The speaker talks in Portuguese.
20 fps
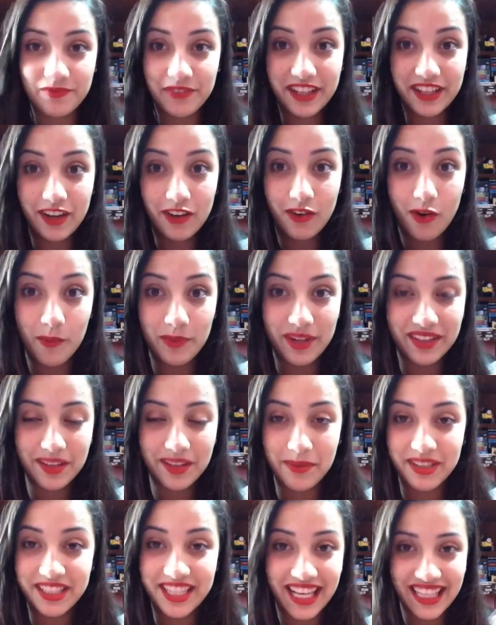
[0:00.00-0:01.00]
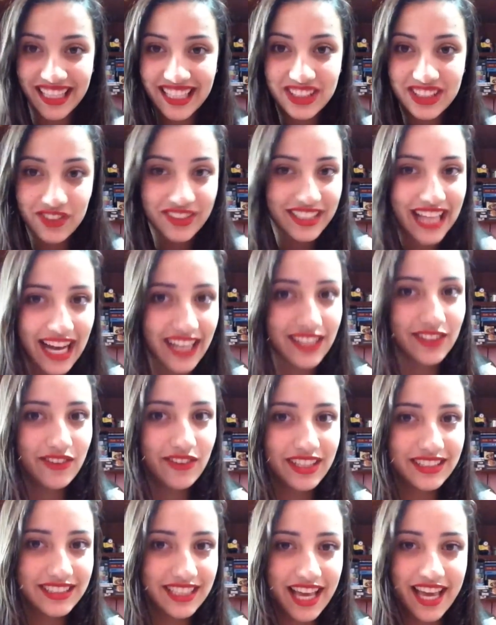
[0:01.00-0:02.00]
fica completamente relacionado
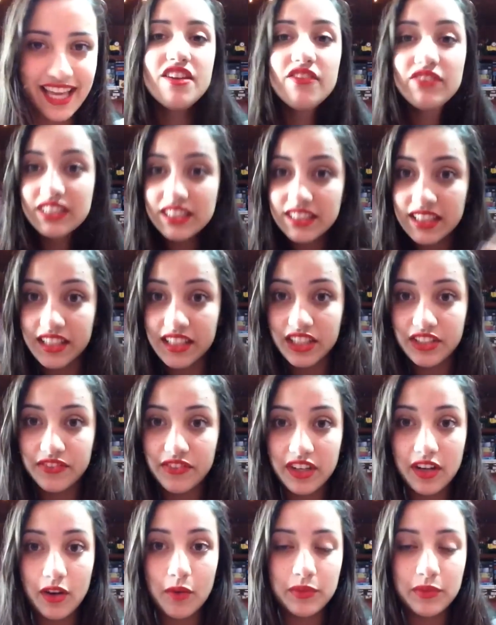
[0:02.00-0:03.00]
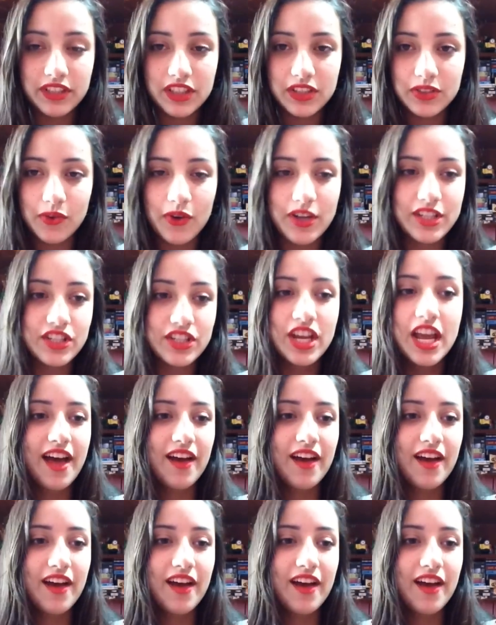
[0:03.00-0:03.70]
à série. E você se identifica com muitas coisas.